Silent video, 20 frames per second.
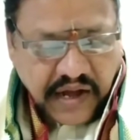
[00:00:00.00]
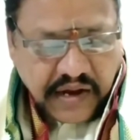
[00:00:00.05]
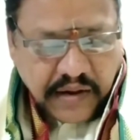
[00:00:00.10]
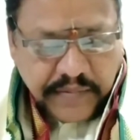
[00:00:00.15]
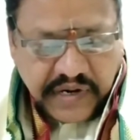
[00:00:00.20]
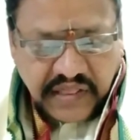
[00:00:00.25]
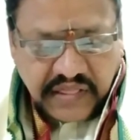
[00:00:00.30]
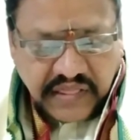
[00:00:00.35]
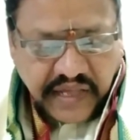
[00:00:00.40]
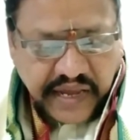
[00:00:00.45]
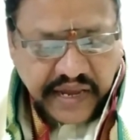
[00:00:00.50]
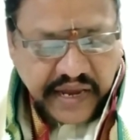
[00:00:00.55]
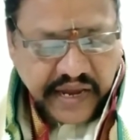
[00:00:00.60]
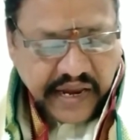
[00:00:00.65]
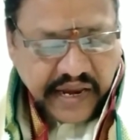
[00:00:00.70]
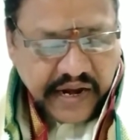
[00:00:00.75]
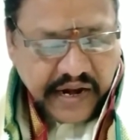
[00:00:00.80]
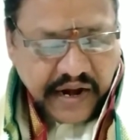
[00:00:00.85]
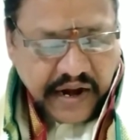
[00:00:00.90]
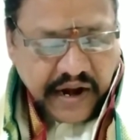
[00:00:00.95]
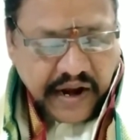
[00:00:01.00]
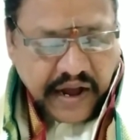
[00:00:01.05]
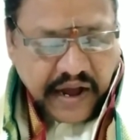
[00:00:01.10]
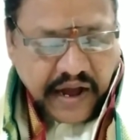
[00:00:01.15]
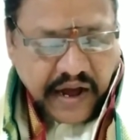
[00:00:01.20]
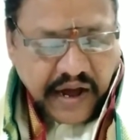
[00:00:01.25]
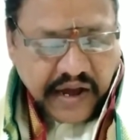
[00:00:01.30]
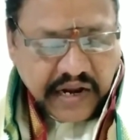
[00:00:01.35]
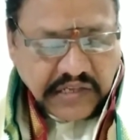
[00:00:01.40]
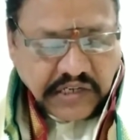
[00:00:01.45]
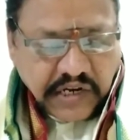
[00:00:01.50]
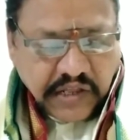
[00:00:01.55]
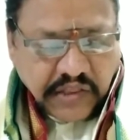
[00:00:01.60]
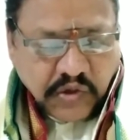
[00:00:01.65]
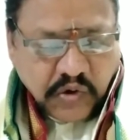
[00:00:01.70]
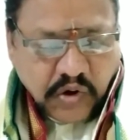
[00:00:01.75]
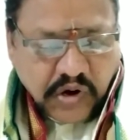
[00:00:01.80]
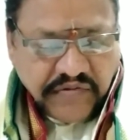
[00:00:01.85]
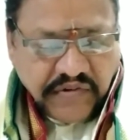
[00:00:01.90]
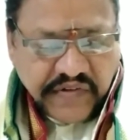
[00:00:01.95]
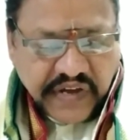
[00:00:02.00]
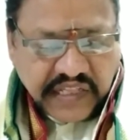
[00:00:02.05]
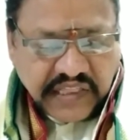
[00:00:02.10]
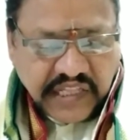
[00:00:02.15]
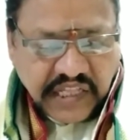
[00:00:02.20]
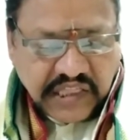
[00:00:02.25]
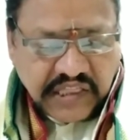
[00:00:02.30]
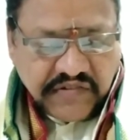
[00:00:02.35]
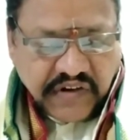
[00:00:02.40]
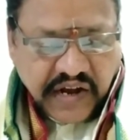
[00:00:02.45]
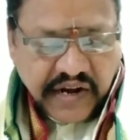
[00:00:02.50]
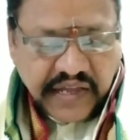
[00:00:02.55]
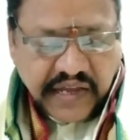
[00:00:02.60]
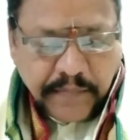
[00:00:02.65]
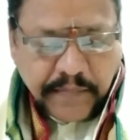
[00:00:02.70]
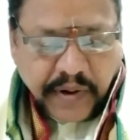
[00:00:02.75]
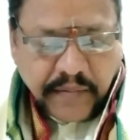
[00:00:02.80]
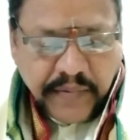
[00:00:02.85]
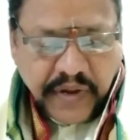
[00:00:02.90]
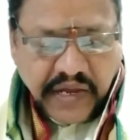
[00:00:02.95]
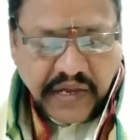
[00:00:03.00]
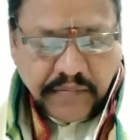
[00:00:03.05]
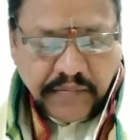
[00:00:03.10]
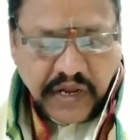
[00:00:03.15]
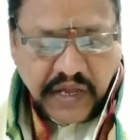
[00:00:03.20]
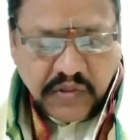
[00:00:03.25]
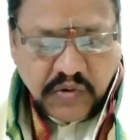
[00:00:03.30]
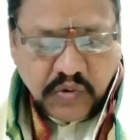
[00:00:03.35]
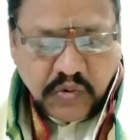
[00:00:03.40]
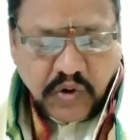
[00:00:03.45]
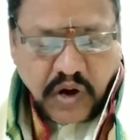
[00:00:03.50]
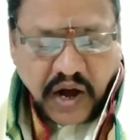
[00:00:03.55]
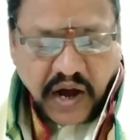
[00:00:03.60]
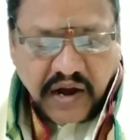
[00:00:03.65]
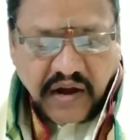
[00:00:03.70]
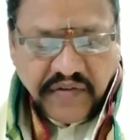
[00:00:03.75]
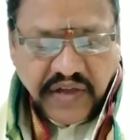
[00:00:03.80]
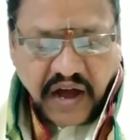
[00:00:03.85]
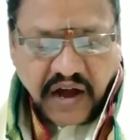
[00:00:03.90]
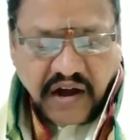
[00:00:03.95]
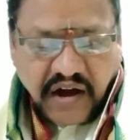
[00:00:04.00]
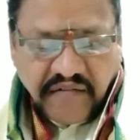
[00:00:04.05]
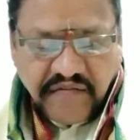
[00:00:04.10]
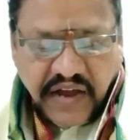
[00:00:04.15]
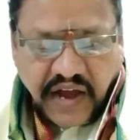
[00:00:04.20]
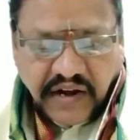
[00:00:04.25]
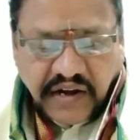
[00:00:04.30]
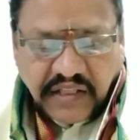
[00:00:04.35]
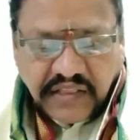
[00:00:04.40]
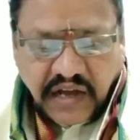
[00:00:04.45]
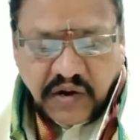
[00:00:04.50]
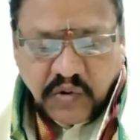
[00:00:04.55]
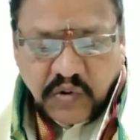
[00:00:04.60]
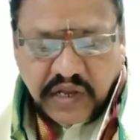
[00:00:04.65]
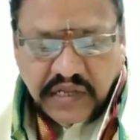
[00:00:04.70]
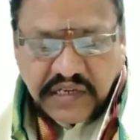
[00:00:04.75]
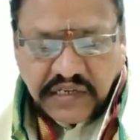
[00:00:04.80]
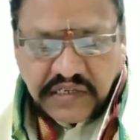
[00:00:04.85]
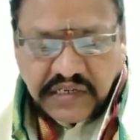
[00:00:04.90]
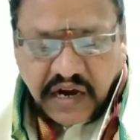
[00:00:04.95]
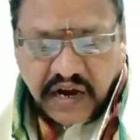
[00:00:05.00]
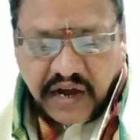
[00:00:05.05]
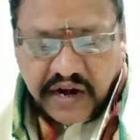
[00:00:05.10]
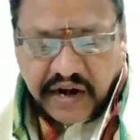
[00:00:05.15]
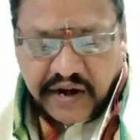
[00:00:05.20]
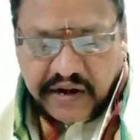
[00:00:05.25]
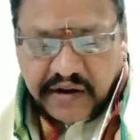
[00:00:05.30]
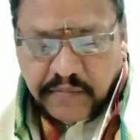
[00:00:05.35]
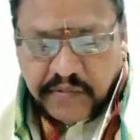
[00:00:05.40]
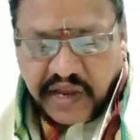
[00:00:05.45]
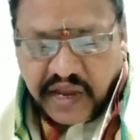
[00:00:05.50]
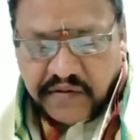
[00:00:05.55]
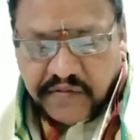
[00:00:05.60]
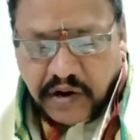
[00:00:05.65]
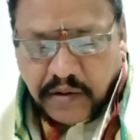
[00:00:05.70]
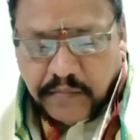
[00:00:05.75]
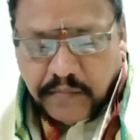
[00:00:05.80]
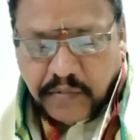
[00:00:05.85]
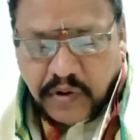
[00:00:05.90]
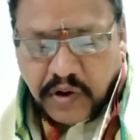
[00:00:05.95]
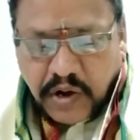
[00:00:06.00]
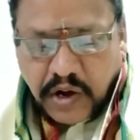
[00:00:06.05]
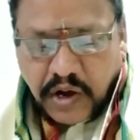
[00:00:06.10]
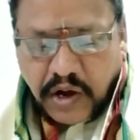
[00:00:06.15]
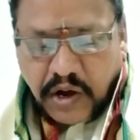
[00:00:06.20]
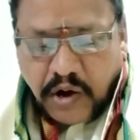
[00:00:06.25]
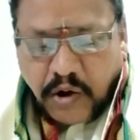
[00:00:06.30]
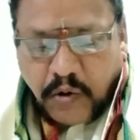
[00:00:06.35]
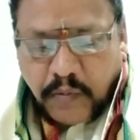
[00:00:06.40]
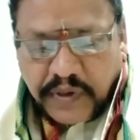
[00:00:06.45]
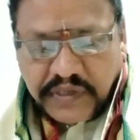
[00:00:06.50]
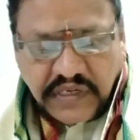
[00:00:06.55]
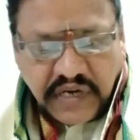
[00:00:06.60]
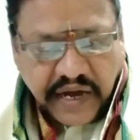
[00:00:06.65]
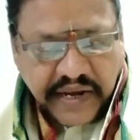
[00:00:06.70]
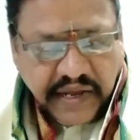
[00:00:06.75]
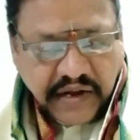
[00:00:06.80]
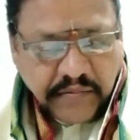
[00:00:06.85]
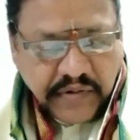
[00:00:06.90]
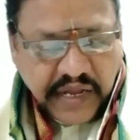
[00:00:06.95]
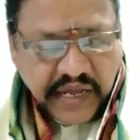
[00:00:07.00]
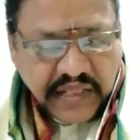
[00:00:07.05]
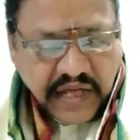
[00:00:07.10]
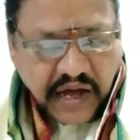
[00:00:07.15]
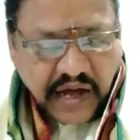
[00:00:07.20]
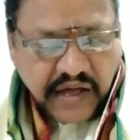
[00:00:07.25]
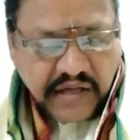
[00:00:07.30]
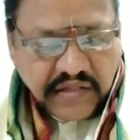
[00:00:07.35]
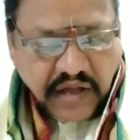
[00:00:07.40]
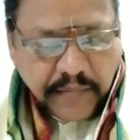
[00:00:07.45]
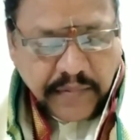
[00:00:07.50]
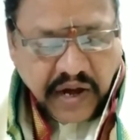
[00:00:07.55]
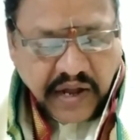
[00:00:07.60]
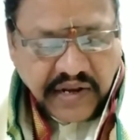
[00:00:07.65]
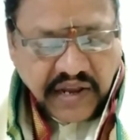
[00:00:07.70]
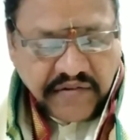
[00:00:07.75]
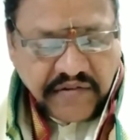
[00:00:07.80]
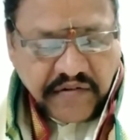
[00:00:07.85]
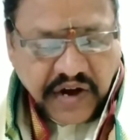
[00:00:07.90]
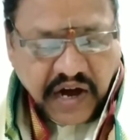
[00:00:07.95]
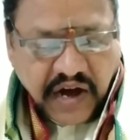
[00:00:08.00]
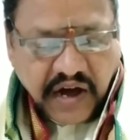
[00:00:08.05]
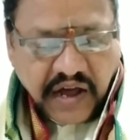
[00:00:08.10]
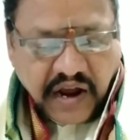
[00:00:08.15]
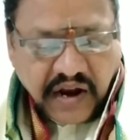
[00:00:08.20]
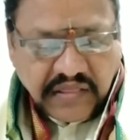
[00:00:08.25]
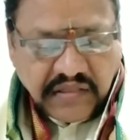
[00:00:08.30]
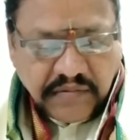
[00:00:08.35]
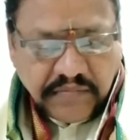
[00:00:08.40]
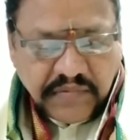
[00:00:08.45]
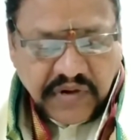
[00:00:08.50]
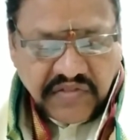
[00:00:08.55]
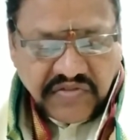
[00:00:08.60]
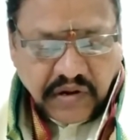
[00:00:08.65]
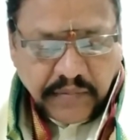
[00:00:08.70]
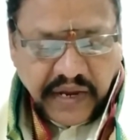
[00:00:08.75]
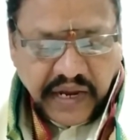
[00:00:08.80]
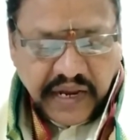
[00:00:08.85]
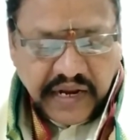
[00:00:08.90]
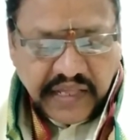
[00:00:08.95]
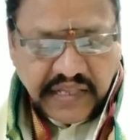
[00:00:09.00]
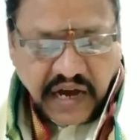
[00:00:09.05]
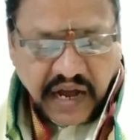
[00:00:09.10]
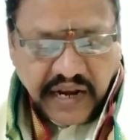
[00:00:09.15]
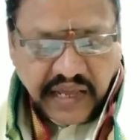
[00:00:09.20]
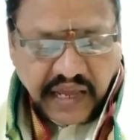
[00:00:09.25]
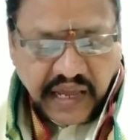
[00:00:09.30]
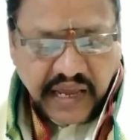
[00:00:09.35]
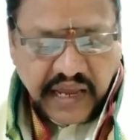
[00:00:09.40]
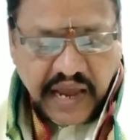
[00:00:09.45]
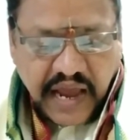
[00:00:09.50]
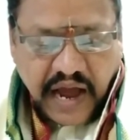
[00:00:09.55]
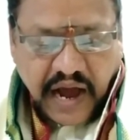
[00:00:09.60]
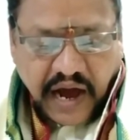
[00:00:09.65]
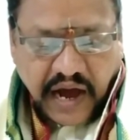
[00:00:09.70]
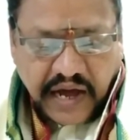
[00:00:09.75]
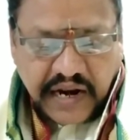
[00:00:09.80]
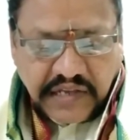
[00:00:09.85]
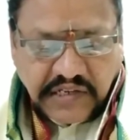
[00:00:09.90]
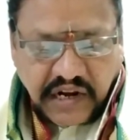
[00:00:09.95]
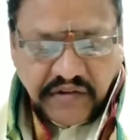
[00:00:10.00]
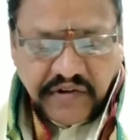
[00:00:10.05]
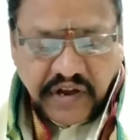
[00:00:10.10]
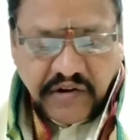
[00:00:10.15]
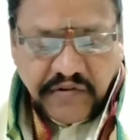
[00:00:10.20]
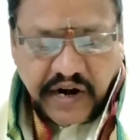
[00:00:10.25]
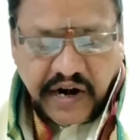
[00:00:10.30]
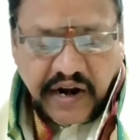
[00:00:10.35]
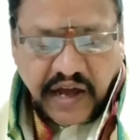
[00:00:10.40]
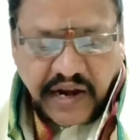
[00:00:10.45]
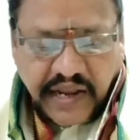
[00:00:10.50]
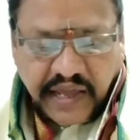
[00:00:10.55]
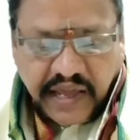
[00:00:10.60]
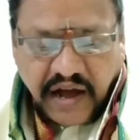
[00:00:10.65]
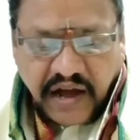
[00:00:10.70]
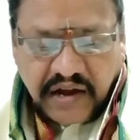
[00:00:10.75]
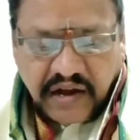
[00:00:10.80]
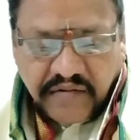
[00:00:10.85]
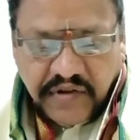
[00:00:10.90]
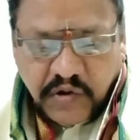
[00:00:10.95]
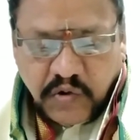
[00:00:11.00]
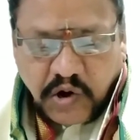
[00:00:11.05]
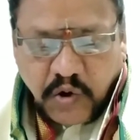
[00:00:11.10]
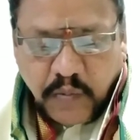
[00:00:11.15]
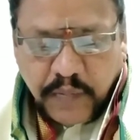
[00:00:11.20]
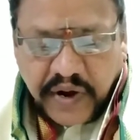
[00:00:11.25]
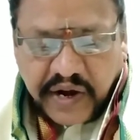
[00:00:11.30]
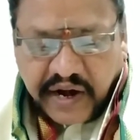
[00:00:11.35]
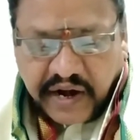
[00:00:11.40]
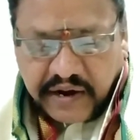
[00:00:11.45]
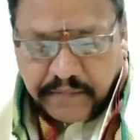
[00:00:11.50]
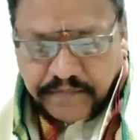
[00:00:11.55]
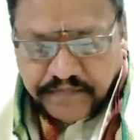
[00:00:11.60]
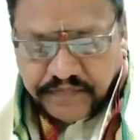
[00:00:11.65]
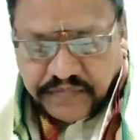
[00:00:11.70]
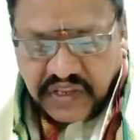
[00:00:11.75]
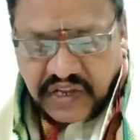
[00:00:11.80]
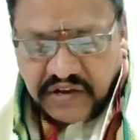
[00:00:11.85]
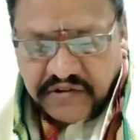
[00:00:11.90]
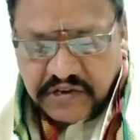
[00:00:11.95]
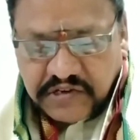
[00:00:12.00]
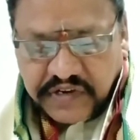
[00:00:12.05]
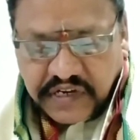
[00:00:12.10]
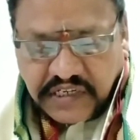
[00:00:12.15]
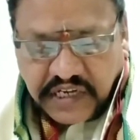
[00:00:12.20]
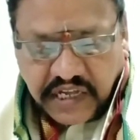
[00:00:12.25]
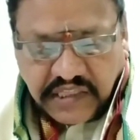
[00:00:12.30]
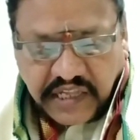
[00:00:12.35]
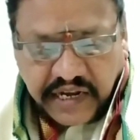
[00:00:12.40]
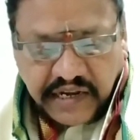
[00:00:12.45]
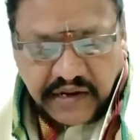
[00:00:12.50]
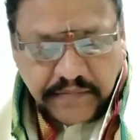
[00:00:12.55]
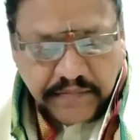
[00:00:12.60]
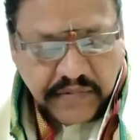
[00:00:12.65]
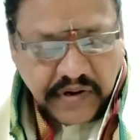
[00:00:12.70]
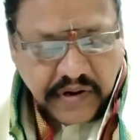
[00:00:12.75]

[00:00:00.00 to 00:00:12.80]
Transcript: గమనిస్తే ఆ రచనతో కవి వ్యక్తిత్వానికి ప్రమేయం లేదు ఆ కవి ఆ కావ్యాన్ని తాను రచించాలనటం కేవలం ఔపచారికం లేదా సామాన్య వ్యవహారార్థం మాత్రమే నిజానికి ఆ రచన వెలువడడానికి ఆ కవి ఒక ఉపకరణం విశ్వ చైతన్యం